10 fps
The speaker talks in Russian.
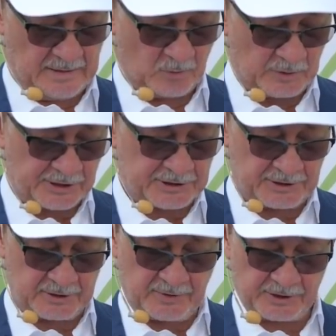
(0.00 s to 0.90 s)
У нас
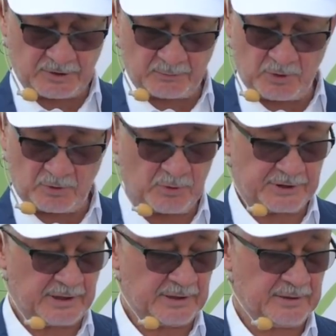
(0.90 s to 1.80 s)
среди инвесторов много
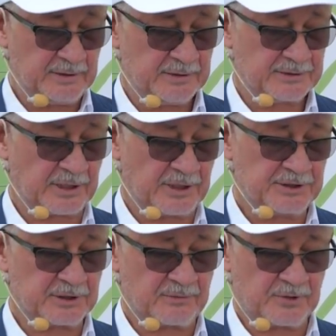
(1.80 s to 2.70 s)
людей с
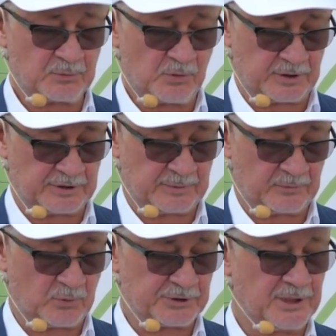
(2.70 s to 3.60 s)
ограниченными
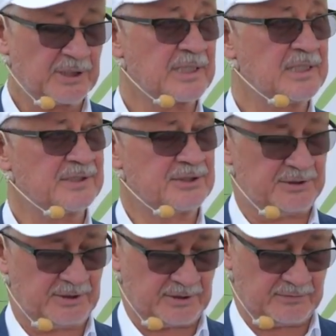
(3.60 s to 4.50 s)
возможностями, в том числе
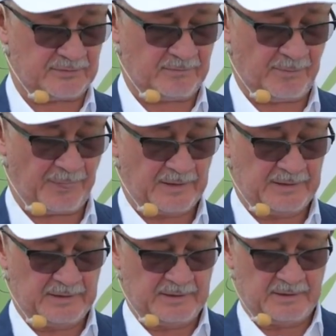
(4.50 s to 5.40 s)
колясочников.
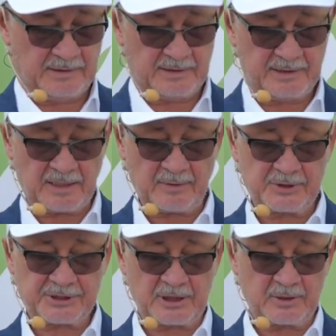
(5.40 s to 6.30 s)
И я
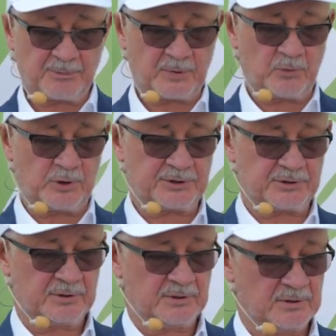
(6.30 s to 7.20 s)
обещал им
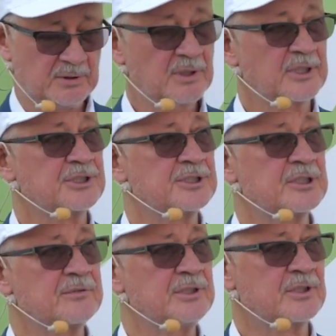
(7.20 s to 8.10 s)
помочь,
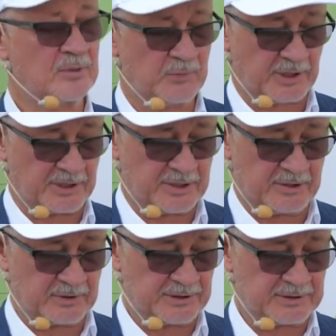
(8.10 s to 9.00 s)
расширив их
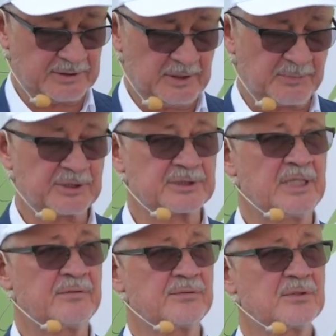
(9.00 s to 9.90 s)
коммуникативность и
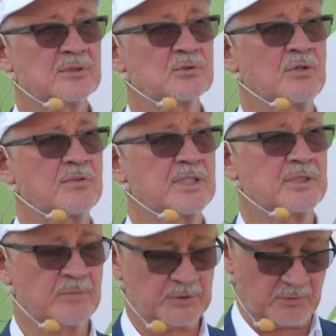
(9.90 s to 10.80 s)
предоставив
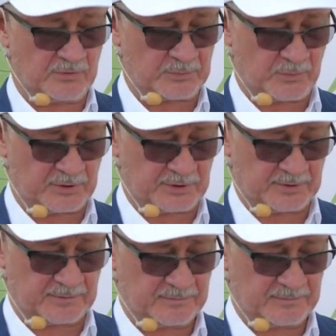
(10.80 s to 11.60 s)
новые возможности.